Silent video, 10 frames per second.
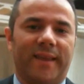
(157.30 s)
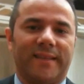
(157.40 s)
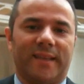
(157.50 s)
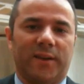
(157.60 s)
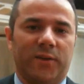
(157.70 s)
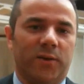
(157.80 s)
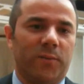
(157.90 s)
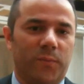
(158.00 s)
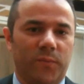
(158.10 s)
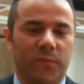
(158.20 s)
que
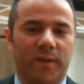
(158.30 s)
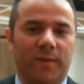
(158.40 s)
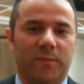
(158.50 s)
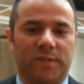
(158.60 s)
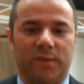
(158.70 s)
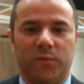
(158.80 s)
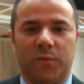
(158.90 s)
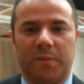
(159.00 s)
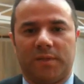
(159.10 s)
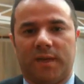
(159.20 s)
salió digamos, en
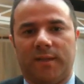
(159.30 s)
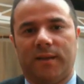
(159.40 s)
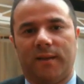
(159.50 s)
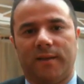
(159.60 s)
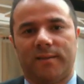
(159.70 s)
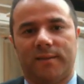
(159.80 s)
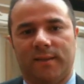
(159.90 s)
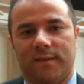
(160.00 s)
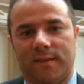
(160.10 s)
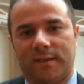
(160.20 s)
un website y al día
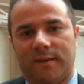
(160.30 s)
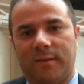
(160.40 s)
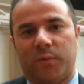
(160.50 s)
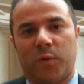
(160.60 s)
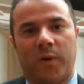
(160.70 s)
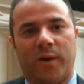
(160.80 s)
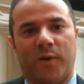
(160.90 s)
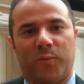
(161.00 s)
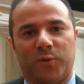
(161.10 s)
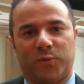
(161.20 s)
siguiente ya estaba
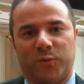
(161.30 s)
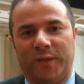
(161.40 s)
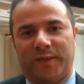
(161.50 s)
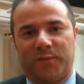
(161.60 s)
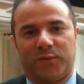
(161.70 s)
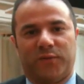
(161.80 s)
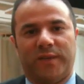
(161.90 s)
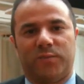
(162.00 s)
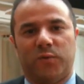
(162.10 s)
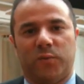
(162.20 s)
propagado por Twitter, por
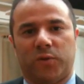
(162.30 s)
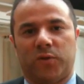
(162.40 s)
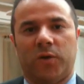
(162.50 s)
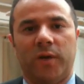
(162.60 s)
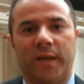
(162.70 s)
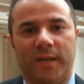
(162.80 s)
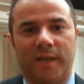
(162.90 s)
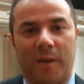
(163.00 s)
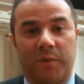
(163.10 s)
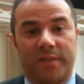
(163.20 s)
Facebook, por todo,
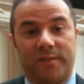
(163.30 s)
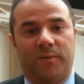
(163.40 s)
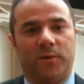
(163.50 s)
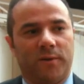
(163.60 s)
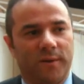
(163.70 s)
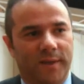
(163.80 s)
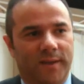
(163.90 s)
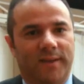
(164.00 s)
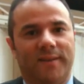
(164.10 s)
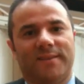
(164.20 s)
y Apple se vio
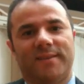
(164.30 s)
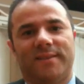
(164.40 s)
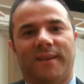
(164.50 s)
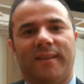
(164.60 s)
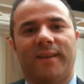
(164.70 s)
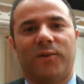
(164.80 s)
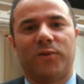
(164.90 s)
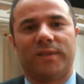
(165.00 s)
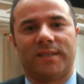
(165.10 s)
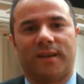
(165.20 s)
necesidad de
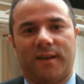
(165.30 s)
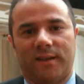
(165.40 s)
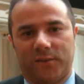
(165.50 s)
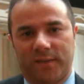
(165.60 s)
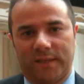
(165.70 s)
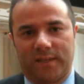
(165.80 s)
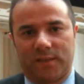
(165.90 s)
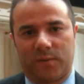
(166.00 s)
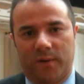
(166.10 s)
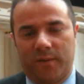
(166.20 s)
contestar a todos
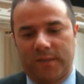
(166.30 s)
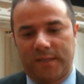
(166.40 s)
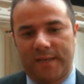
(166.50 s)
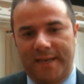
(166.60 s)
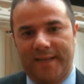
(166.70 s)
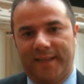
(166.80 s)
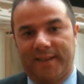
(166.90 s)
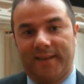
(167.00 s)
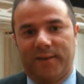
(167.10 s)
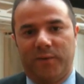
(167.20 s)
esos problemas y
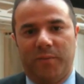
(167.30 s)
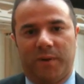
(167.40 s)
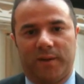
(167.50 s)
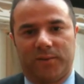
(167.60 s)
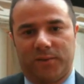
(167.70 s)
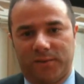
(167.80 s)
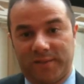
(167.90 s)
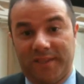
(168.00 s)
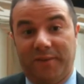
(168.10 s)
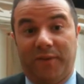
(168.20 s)
tener un impacto
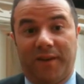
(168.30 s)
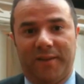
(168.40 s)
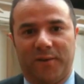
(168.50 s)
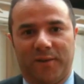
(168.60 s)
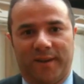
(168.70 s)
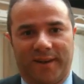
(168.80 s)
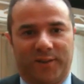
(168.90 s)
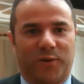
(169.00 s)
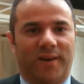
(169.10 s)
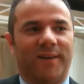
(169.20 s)
significativo de
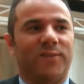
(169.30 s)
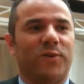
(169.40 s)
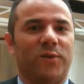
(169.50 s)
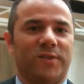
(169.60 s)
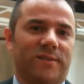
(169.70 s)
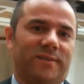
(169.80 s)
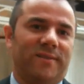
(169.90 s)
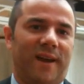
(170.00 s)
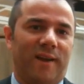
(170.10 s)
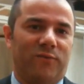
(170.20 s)
retornar todos los
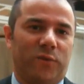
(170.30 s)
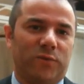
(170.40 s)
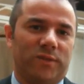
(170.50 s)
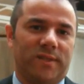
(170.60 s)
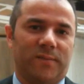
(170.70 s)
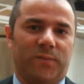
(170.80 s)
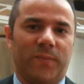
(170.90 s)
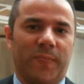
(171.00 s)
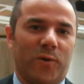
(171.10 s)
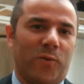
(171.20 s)
iPhones, de
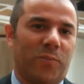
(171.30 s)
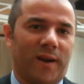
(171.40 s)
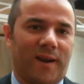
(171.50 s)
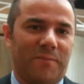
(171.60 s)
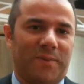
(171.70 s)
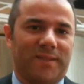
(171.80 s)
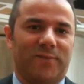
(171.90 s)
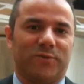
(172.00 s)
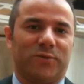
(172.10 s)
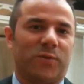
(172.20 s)
comprar capas a
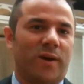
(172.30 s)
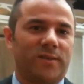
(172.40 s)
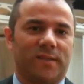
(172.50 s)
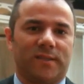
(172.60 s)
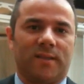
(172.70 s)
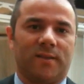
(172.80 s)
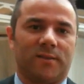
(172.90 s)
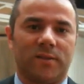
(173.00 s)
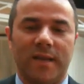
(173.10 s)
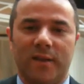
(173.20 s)
los usuarios, etcétera.
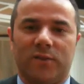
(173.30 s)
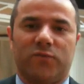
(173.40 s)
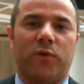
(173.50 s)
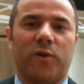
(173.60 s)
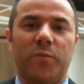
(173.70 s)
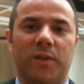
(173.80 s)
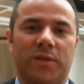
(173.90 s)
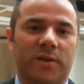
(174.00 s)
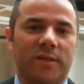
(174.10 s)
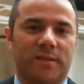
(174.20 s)
Fueron
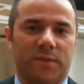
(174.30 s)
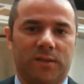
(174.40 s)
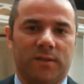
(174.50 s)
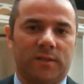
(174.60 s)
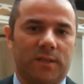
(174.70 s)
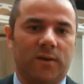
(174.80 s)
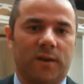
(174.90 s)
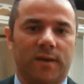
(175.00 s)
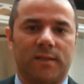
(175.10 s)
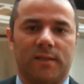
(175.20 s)
millones y millones de
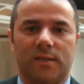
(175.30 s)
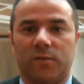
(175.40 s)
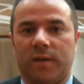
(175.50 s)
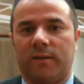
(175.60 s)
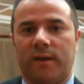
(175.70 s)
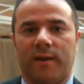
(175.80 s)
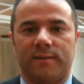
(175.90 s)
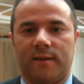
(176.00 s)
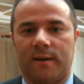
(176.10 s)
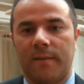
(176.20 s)
dólares que se tuvieron que
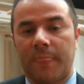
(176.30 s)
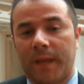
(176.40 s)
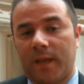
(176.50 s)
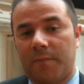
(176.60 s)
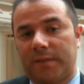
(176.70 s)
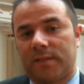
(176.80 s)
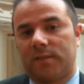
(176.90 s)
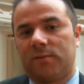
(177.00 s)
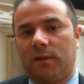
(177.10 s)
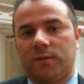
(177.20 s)
gastar. ¿Qué pasa
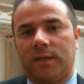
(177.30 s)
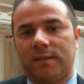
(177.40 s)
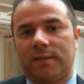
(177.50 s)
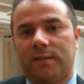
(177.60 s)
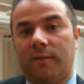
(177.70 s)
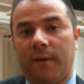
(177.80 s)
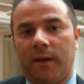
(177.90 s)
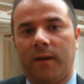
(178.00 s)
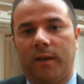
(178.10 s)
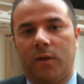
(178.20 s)
si una cosa a este
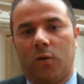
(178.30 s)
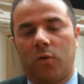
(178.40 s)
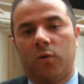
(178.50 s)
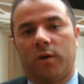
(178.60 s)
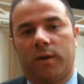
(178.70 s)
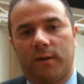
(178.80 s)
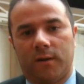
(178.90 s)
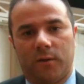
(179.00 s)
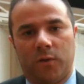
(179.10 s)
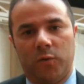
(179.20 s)
nivel ocurre
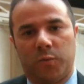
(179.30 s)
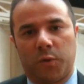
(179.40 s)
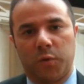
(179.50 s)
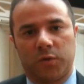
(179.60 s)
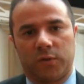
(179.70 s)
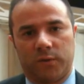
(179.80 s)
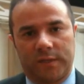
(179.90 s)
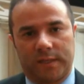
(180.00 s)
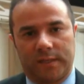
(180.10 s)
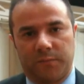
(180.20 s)
con un producto de
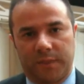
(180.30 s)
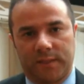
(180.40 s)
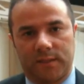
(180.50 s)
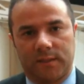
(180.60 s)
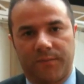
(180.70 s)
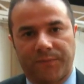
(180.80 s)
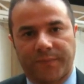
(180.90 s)
nuestras empresas?